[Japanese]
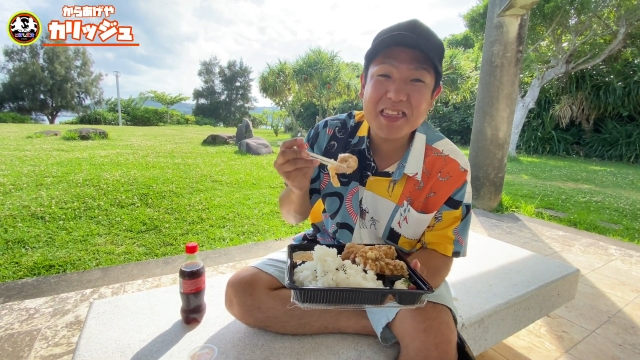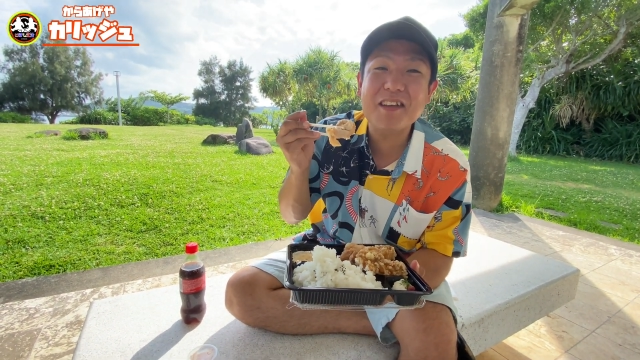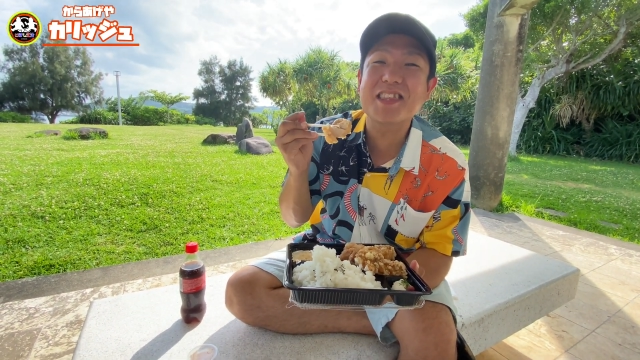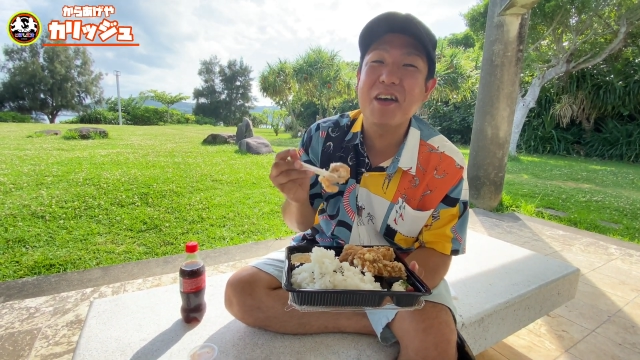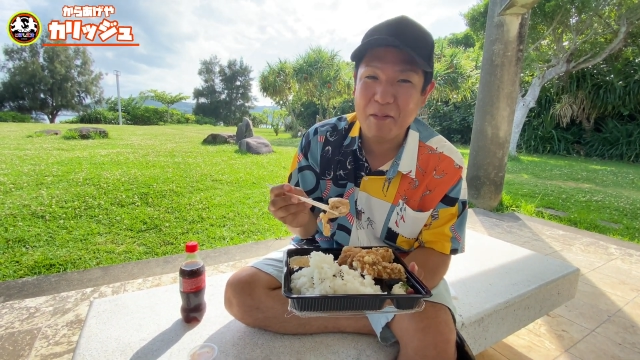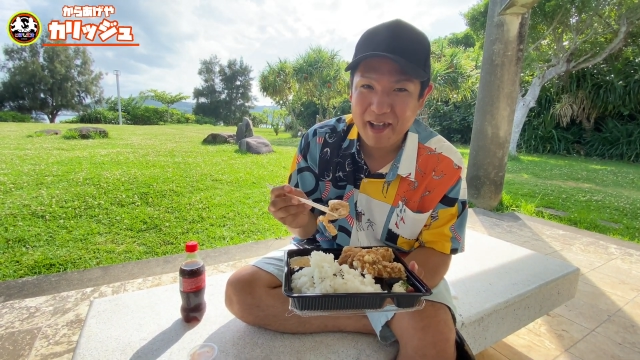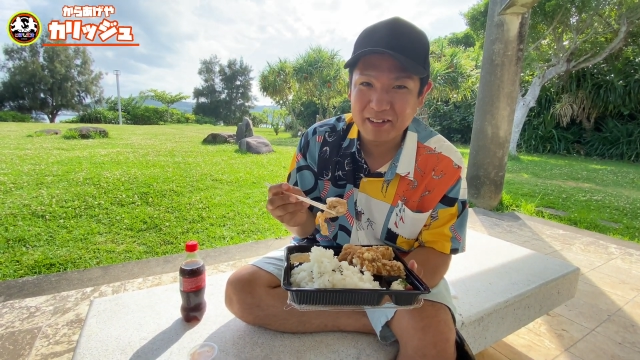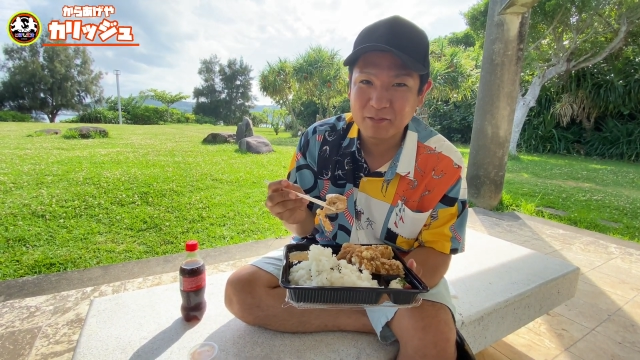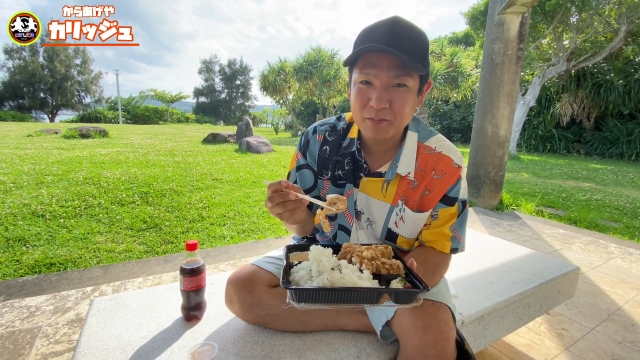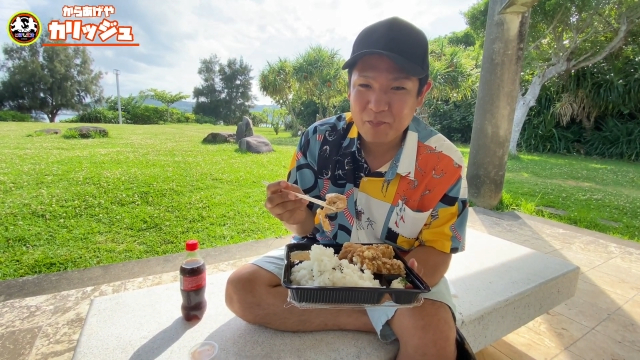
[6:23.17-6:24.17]
ちゃくちゃうまい。
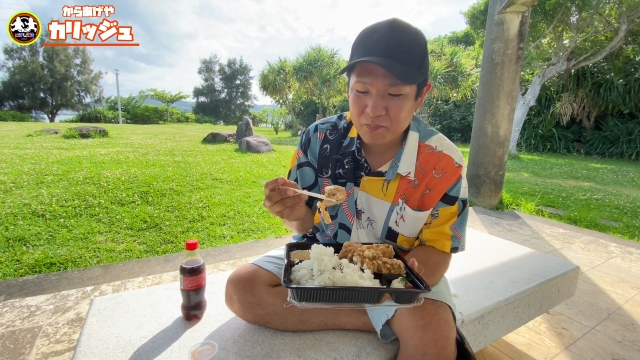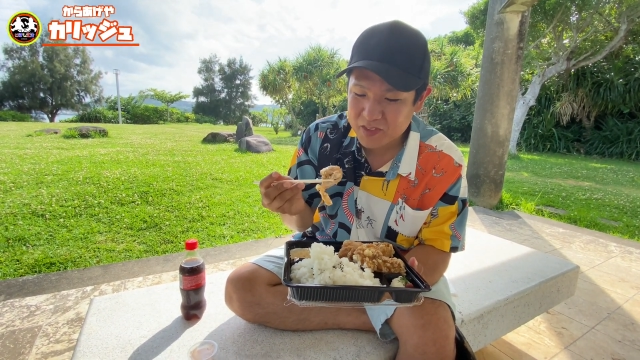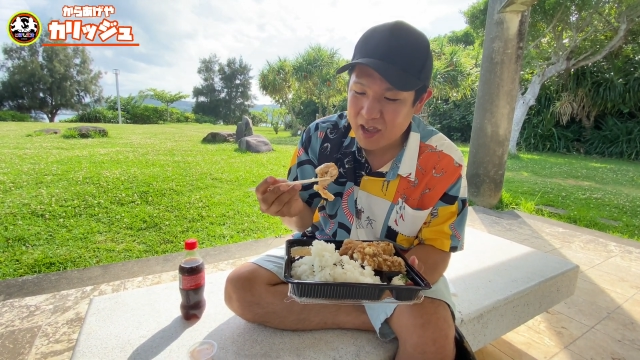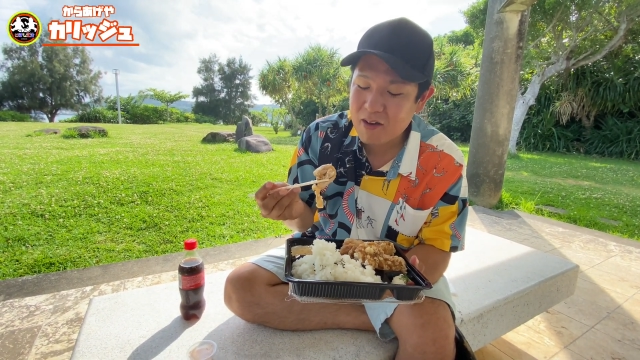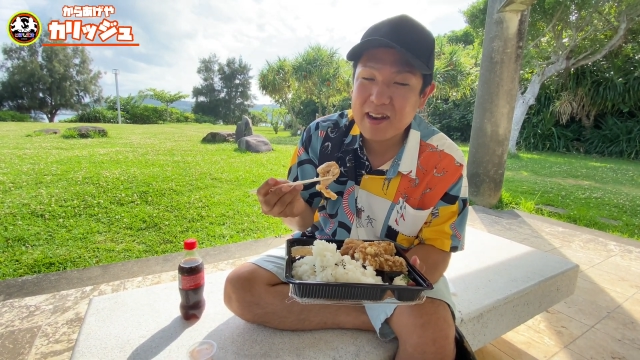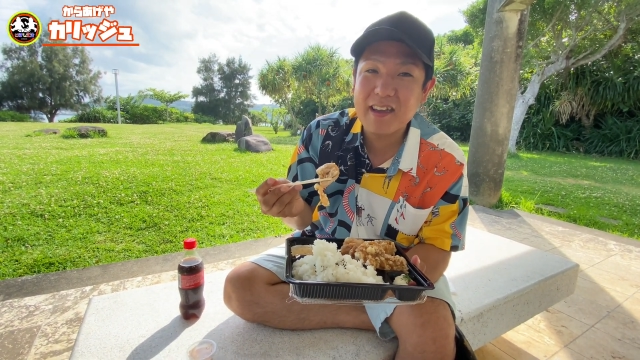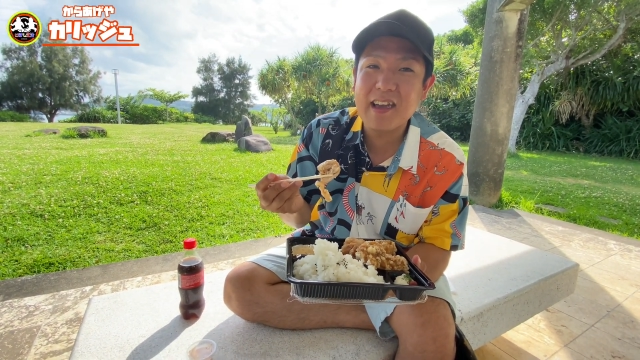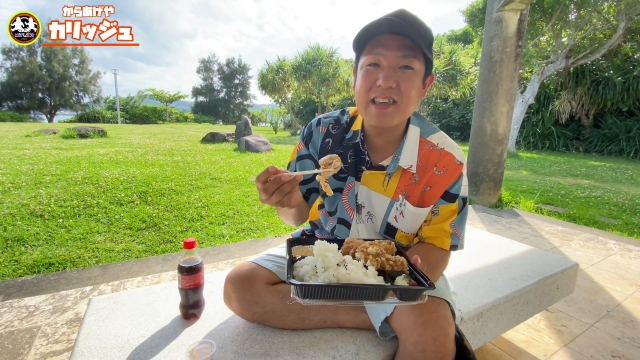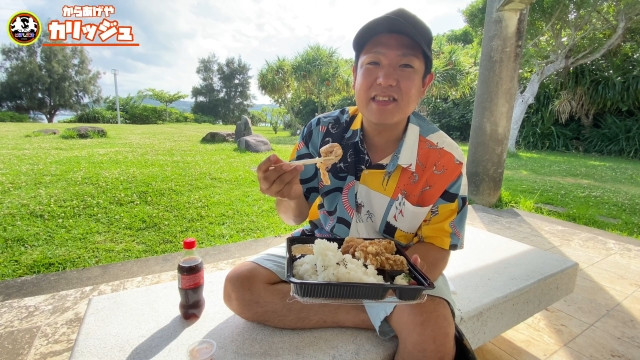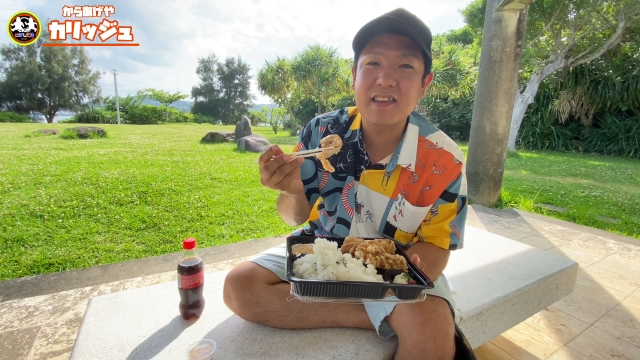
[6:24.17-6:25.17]
はい、柔ら
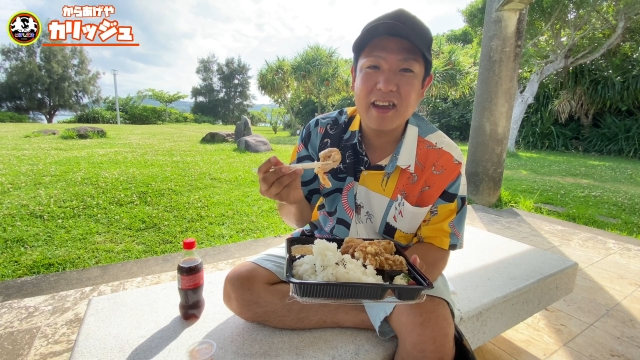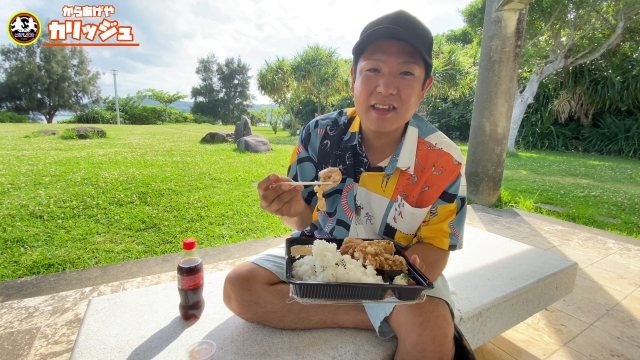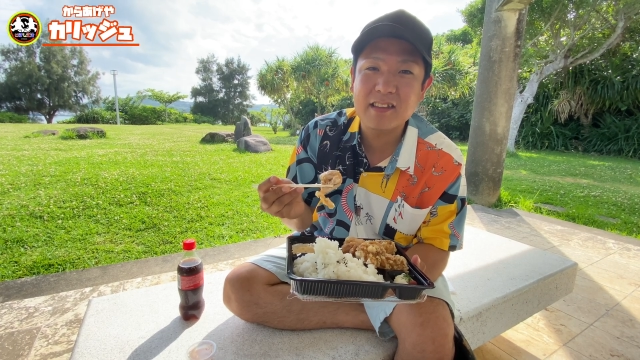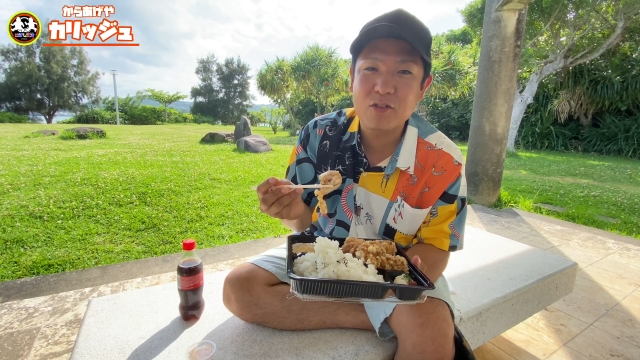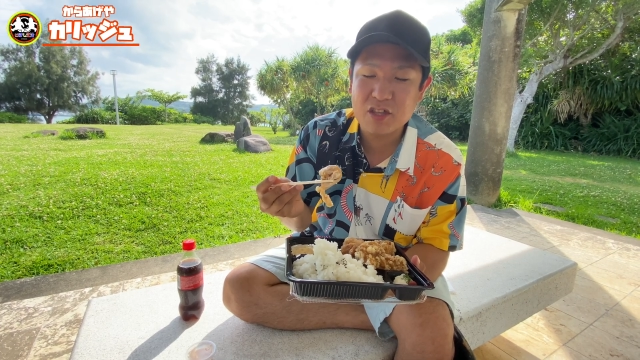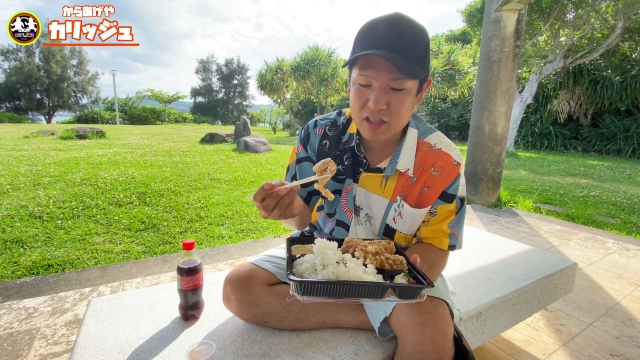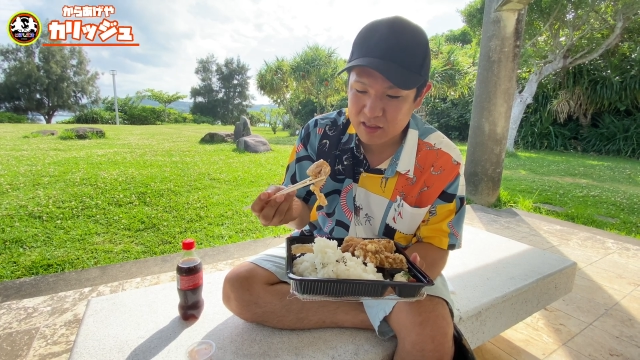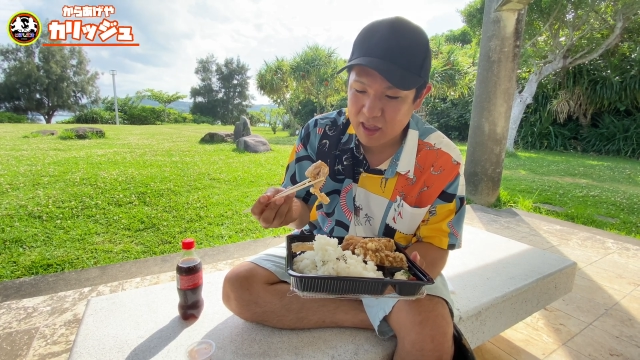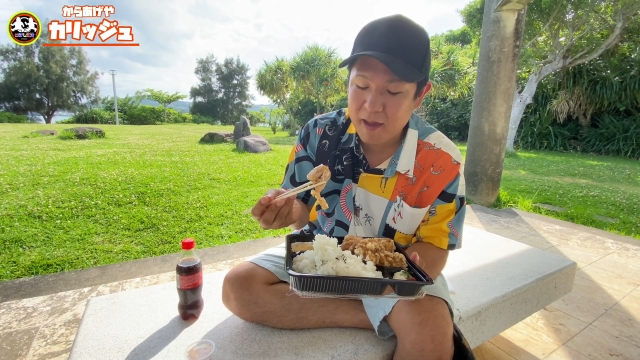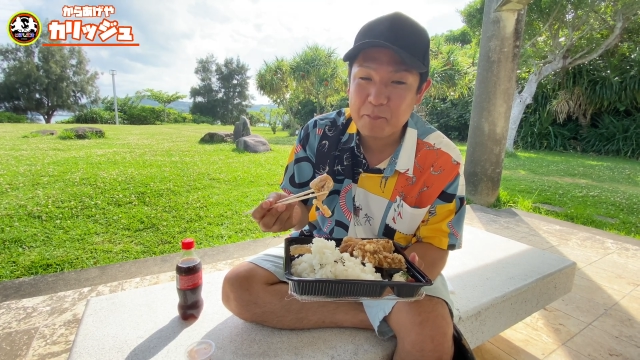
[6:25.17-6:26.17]
かいしカリッとして
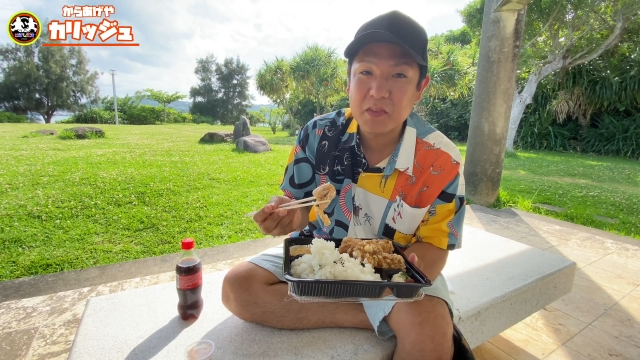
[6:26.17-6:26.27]
て、